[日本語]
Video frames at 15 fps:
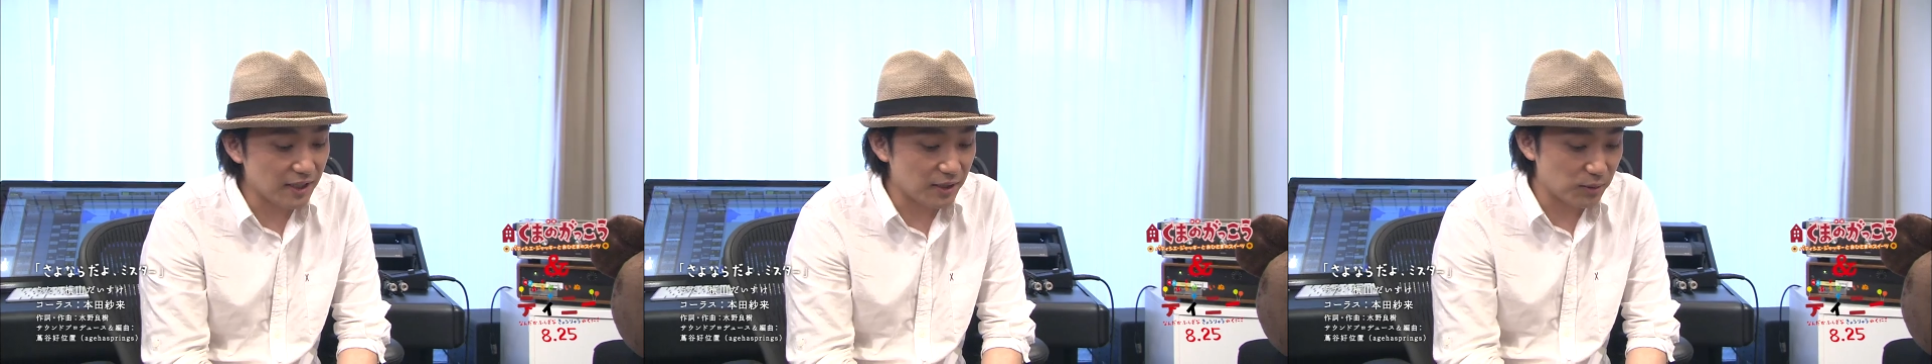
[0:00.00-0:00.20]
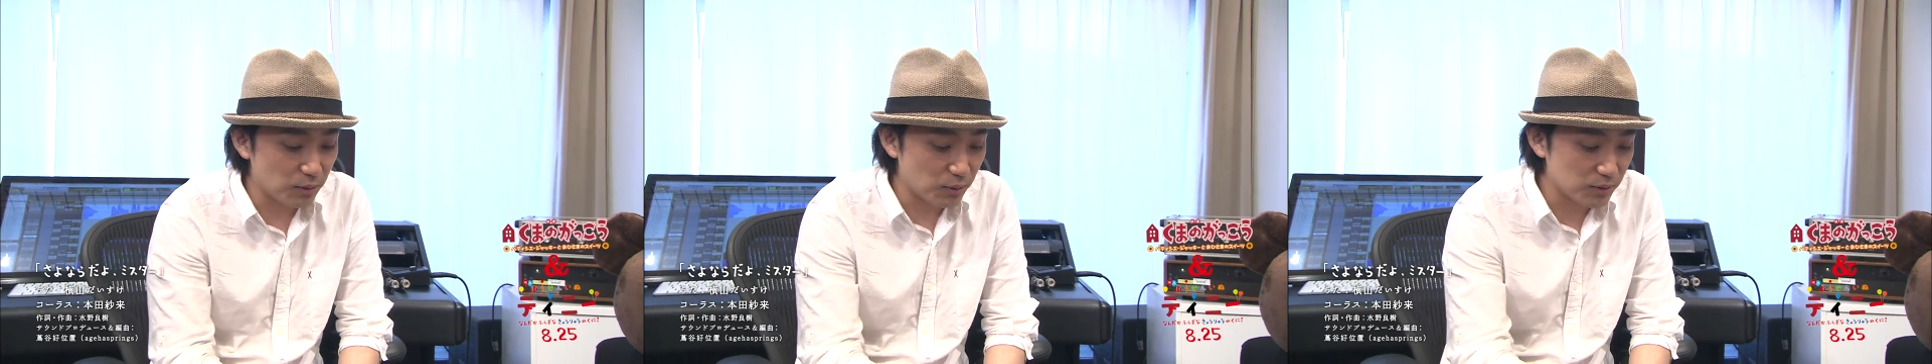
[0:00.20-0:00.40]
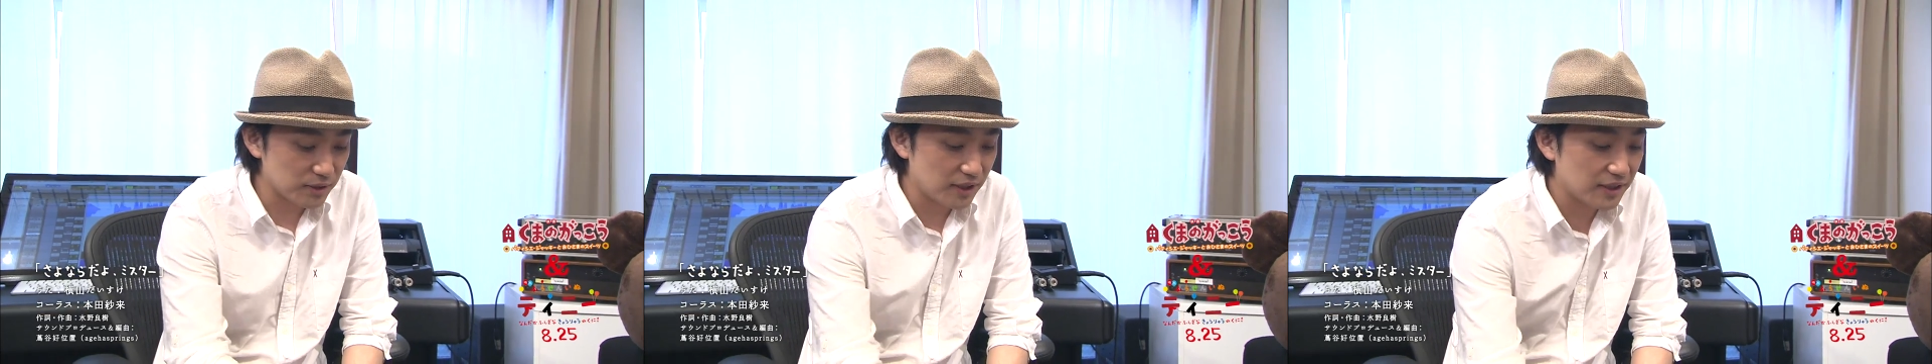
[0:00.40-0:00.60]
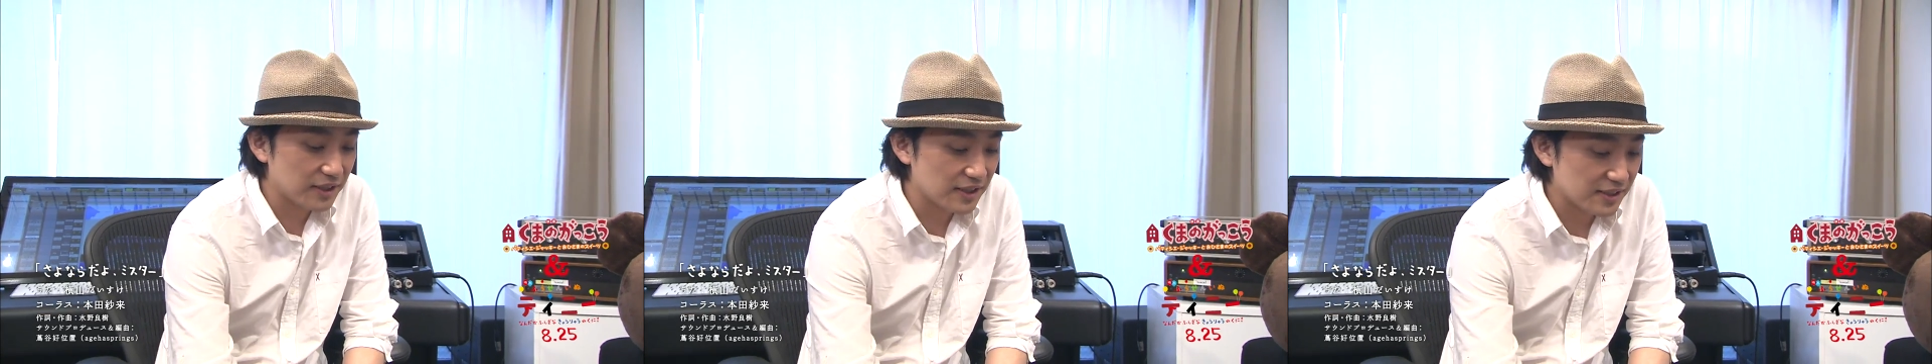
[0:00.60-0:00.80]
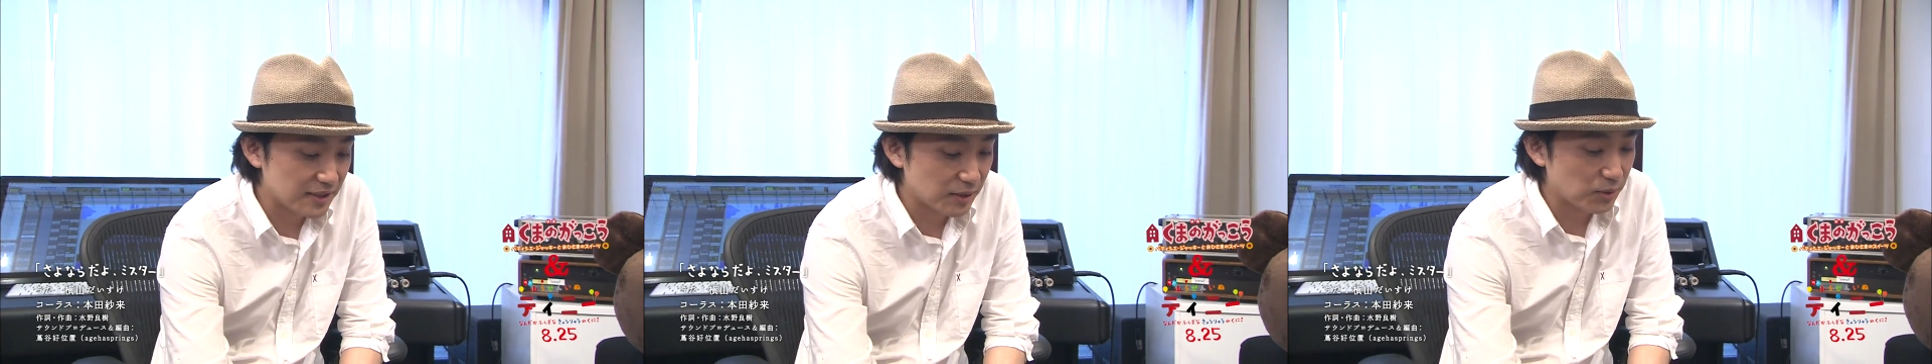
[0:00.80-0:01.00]
いお子さん
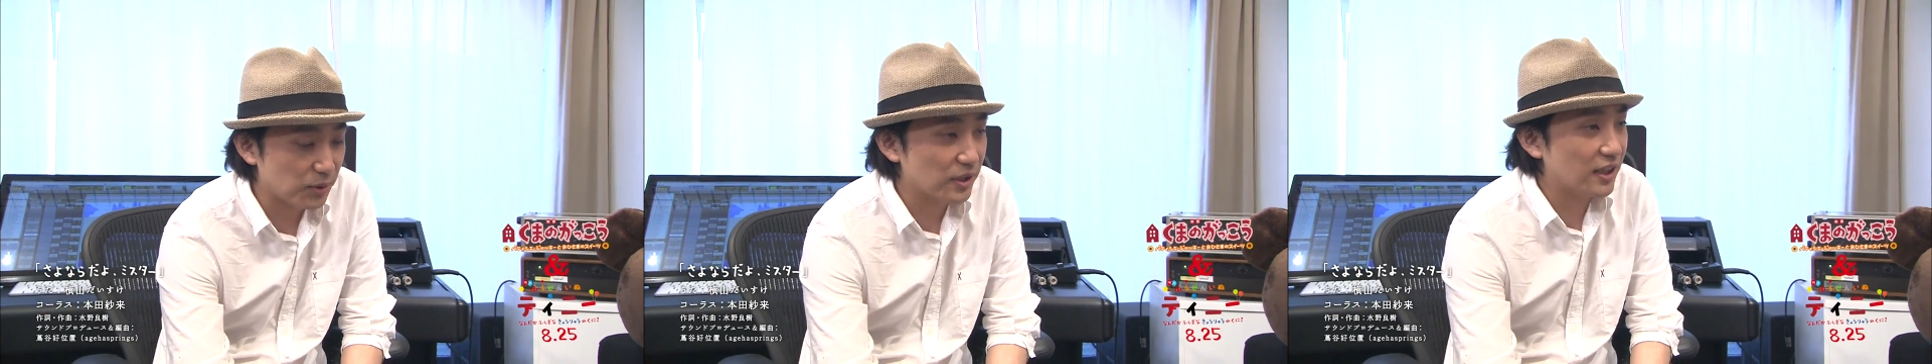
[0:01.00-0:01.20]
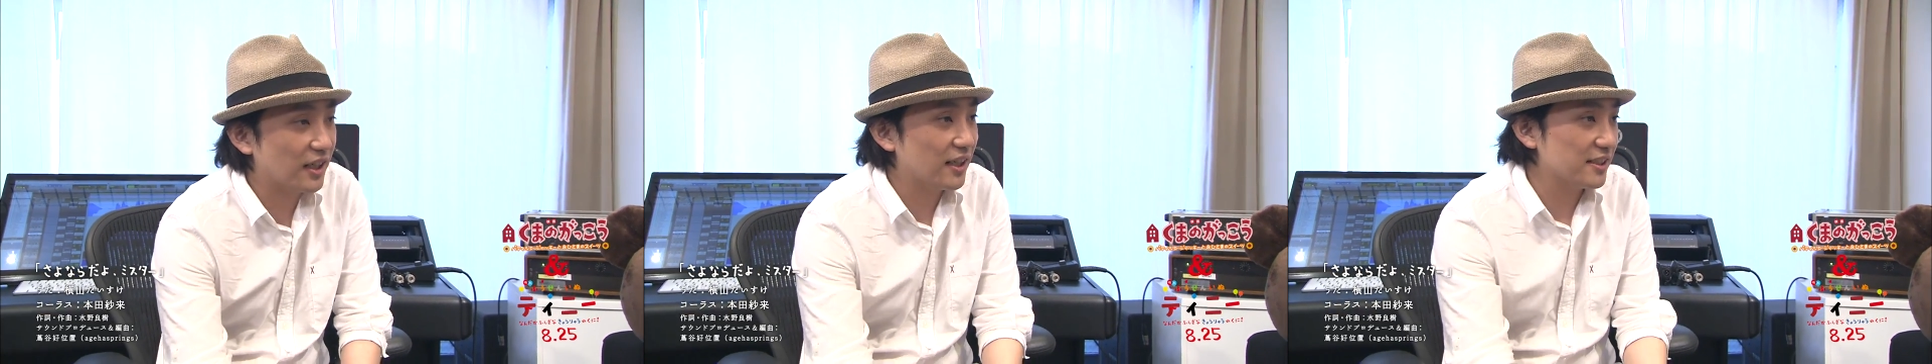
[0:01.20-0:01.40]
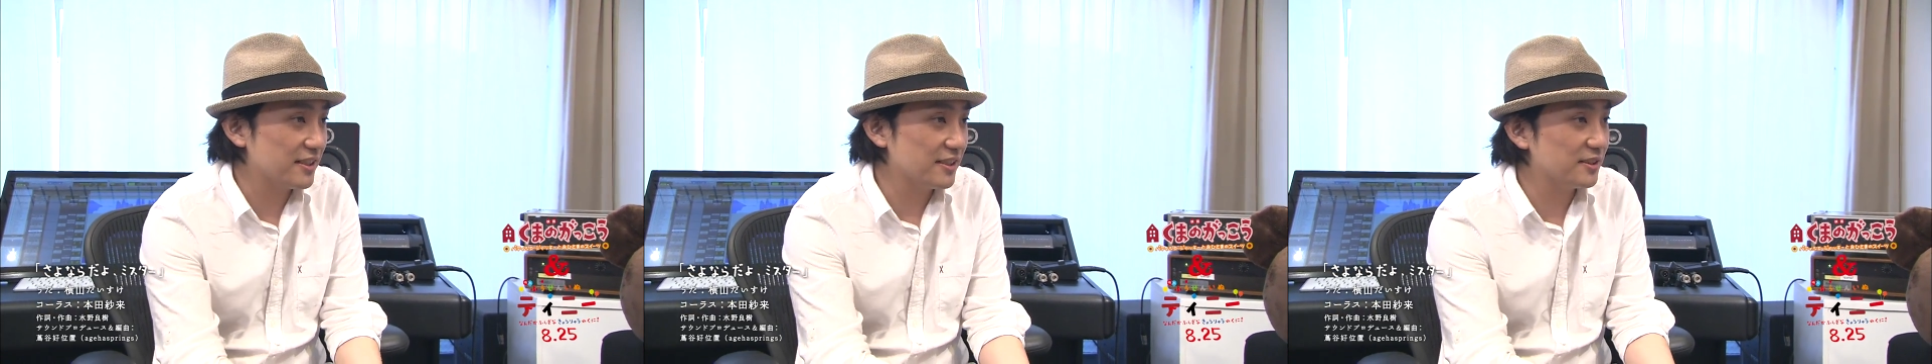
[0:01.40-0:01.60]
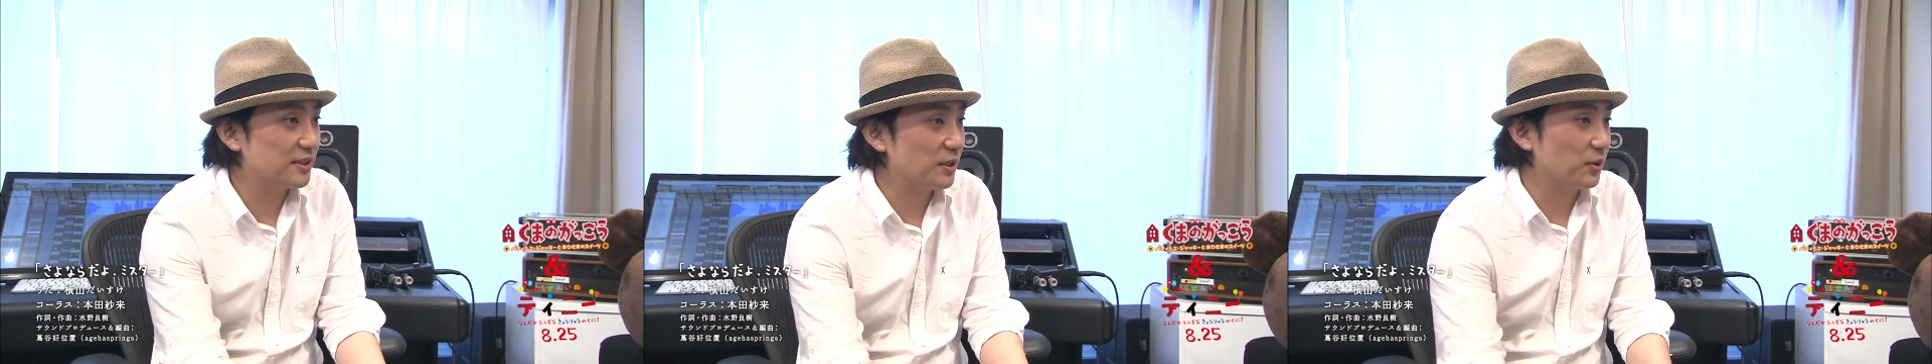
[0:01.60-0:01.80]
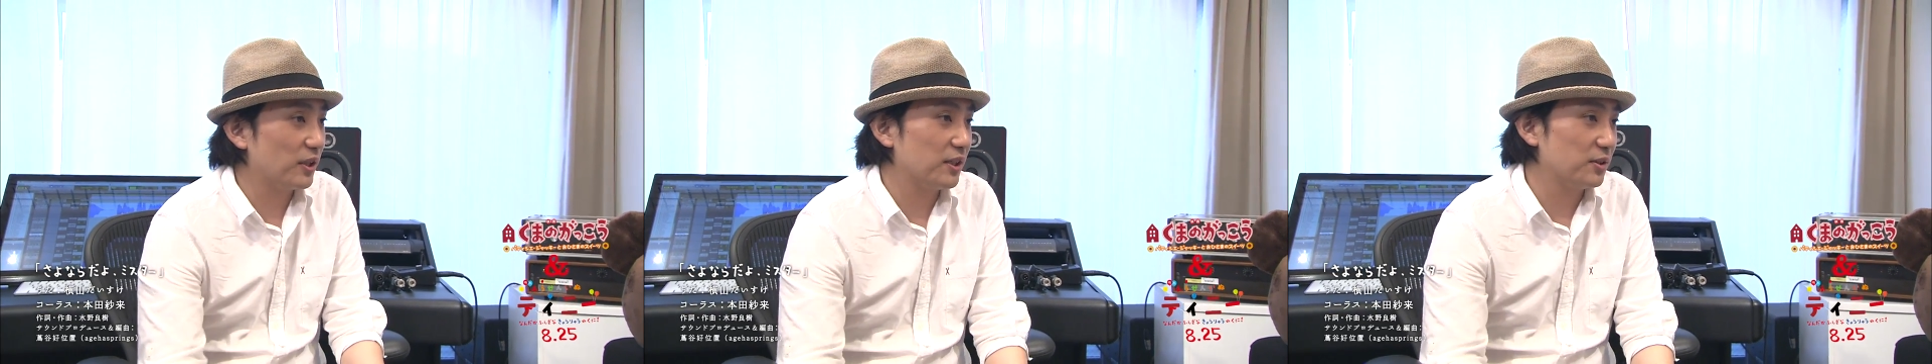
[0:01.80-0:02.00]
たちってこれから人
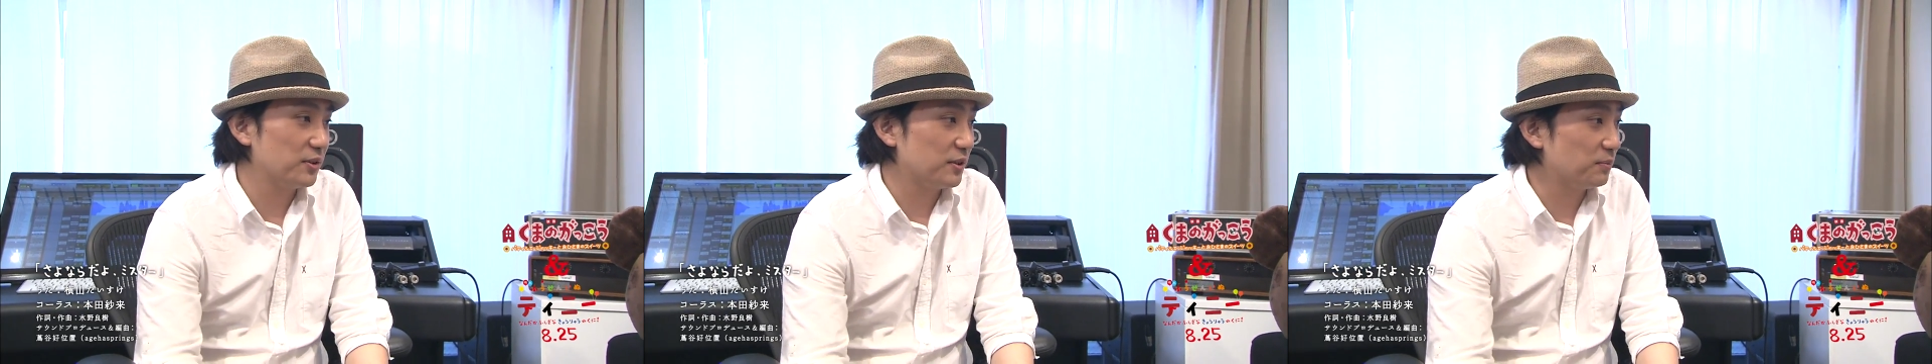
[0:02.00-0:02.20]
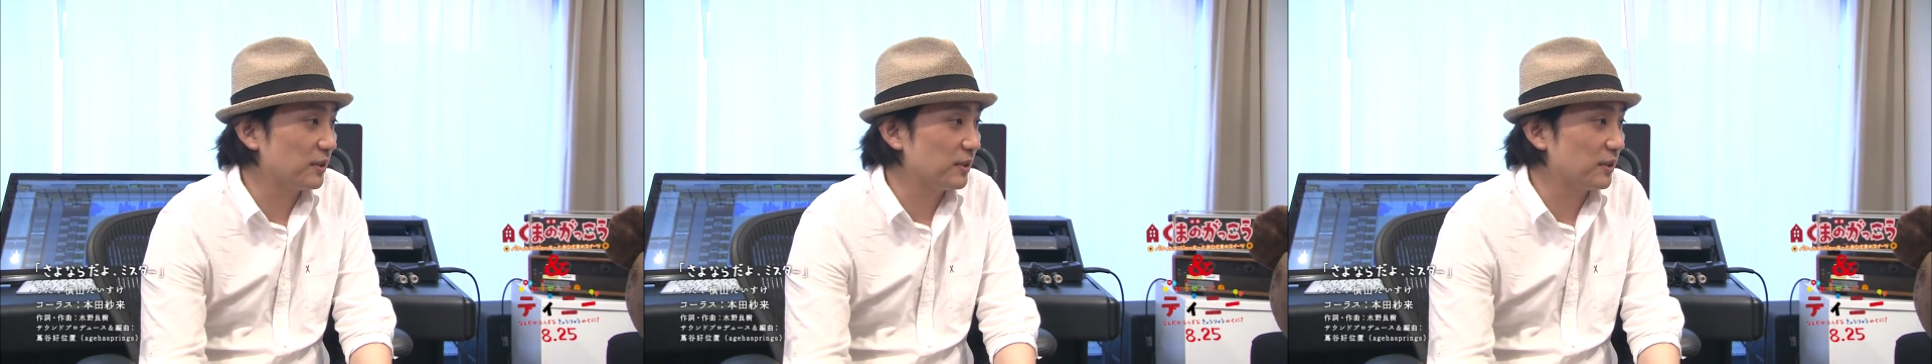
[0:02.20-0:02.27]
生を歩ん